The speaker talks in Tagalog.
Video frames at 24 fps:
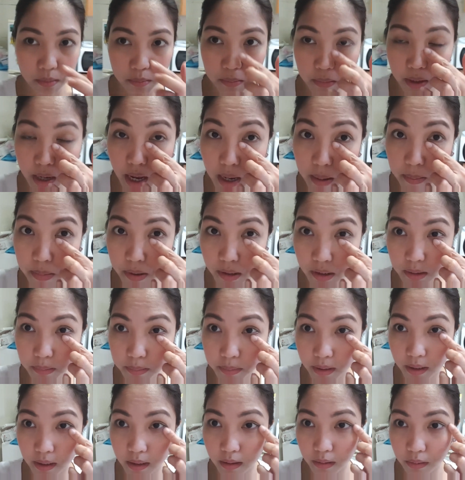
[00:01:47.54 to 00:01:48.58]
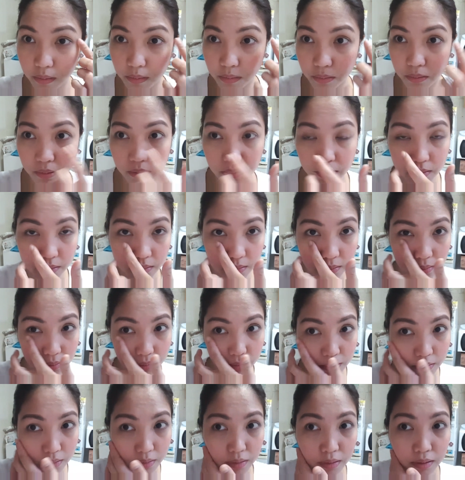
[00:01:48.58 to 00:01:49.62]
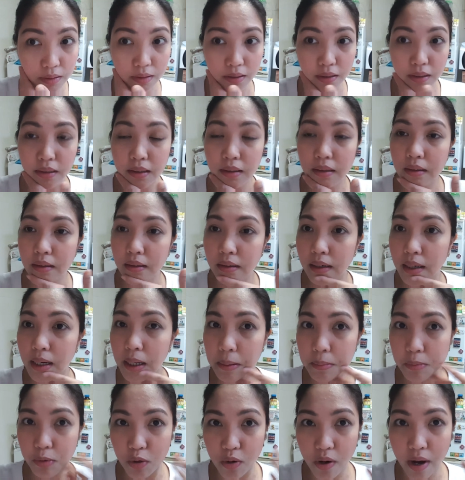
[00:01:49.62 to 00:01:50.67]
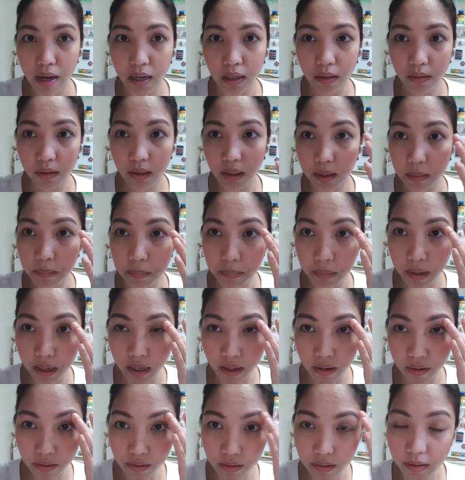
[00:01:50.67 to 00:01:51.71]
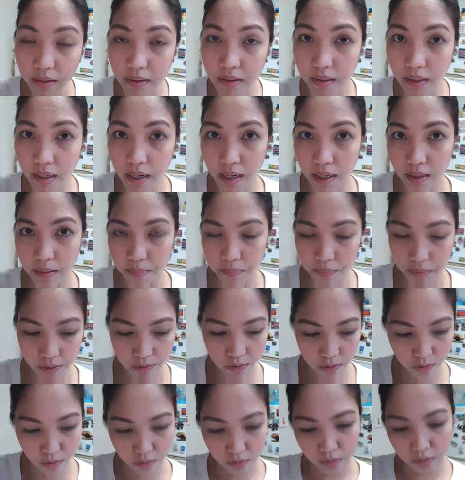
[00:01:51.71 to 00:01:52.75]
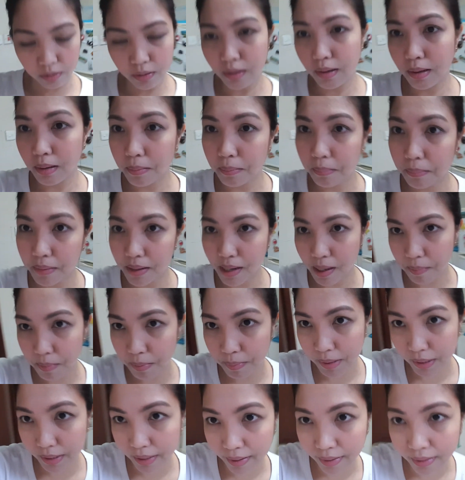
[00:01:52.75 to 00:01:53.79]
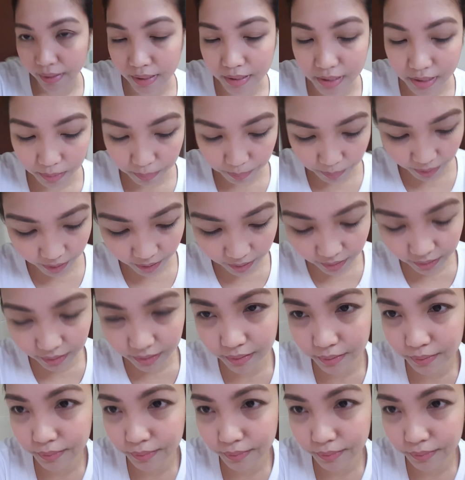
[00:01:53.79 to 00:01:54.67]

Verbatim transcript: May eyebags pa rin ako. I'm trying to get better. Kahit medyo marami pa tayong isipin.